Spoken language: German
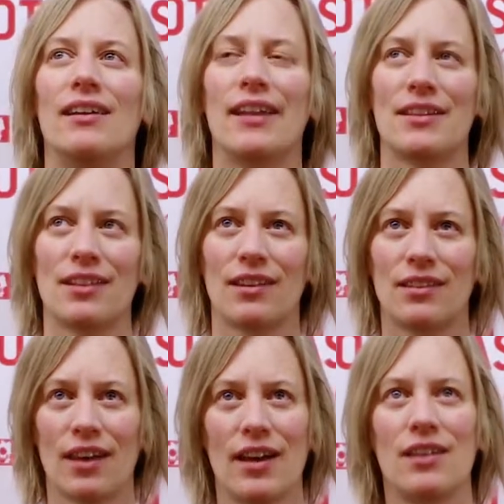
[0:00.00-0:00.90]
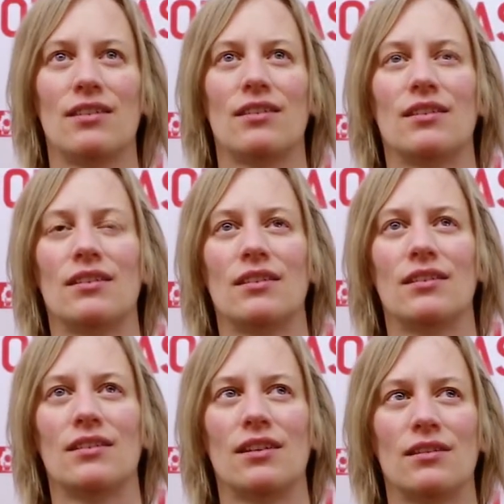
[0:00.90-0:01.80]
In letzter Zeit
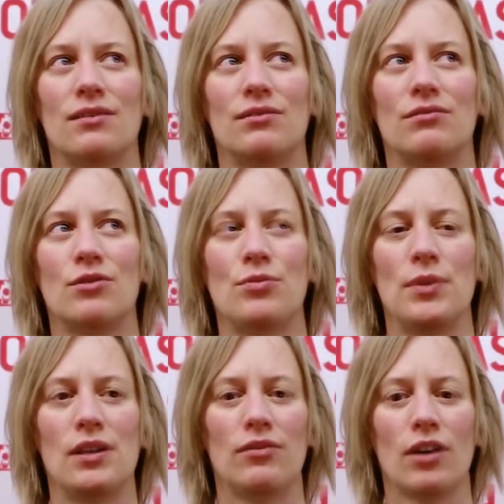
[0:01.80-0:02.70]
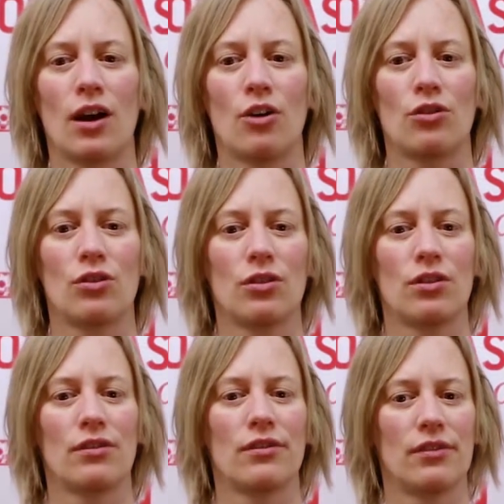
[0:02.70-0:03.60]
ähm, spielen wir auch
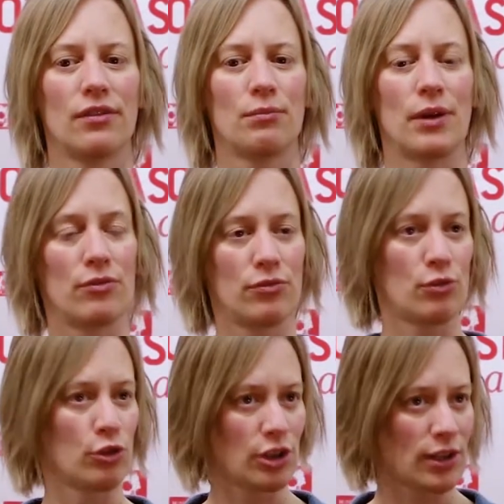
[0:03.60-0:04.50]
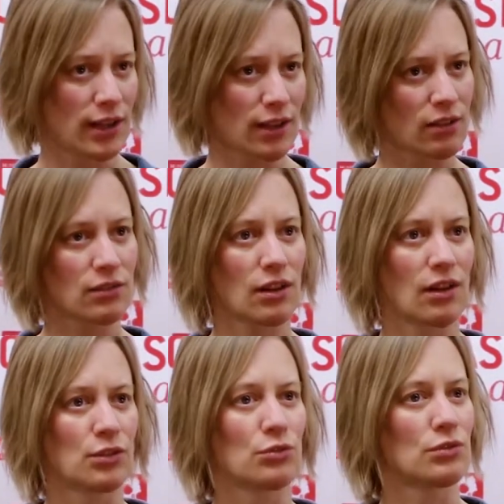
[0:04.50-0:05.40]
bei Flüchtlingen.
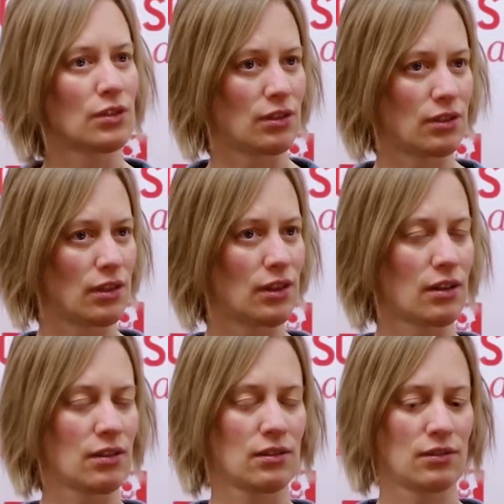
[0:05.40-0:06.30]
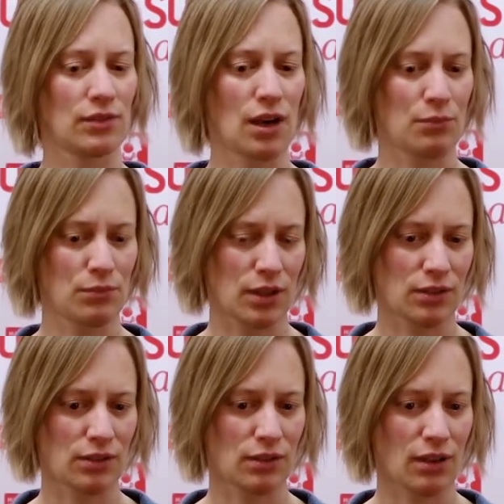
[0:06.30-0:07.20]
Also in, in, wir haben
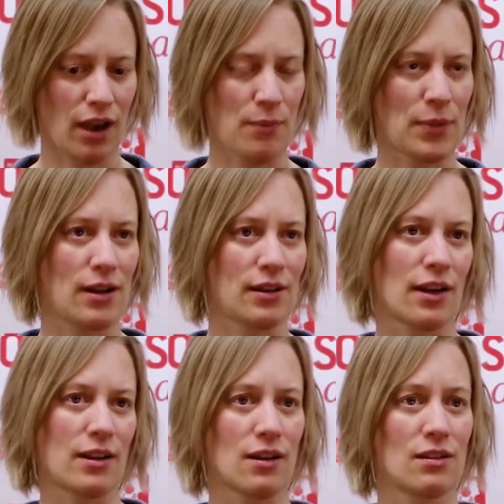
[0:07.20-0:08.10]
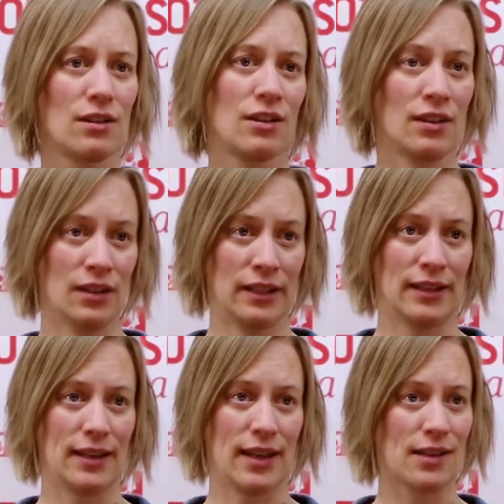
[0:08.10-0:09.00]
jetzt einmal in einer
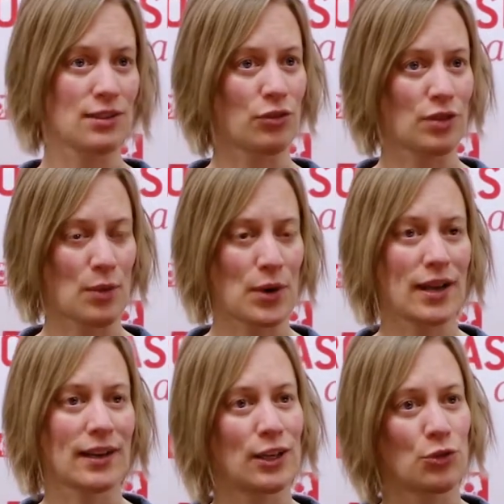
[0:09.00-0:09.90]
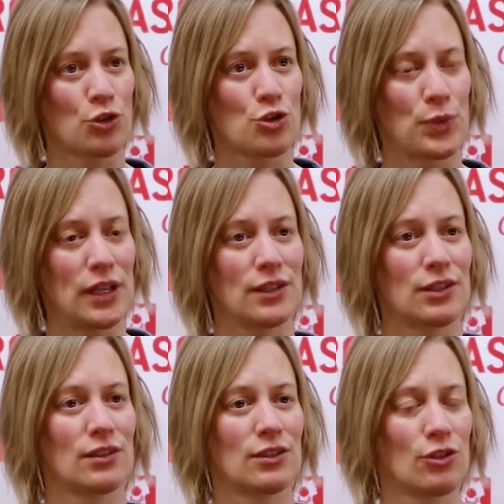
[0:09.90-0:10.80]
Erstaufnahmeeinrichtung gespielt
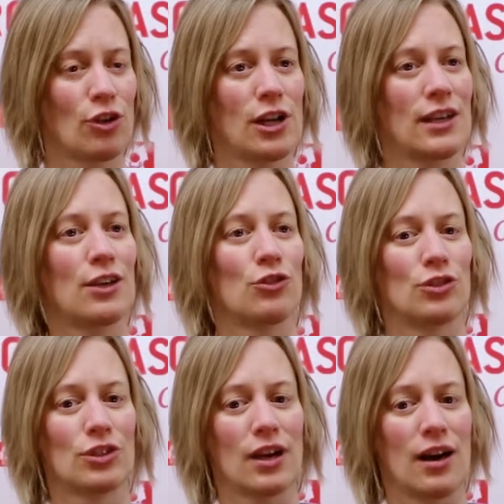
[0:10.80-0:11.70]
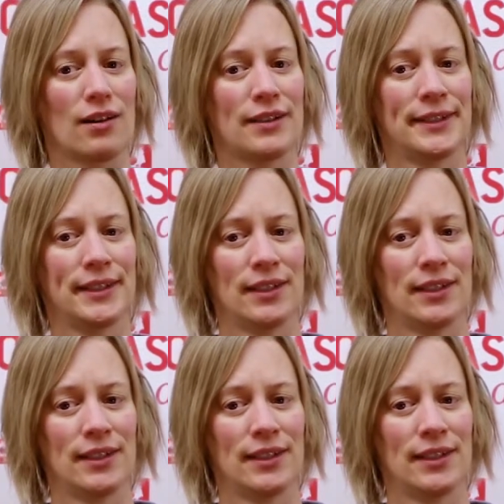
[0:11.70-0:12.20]
neulich und da,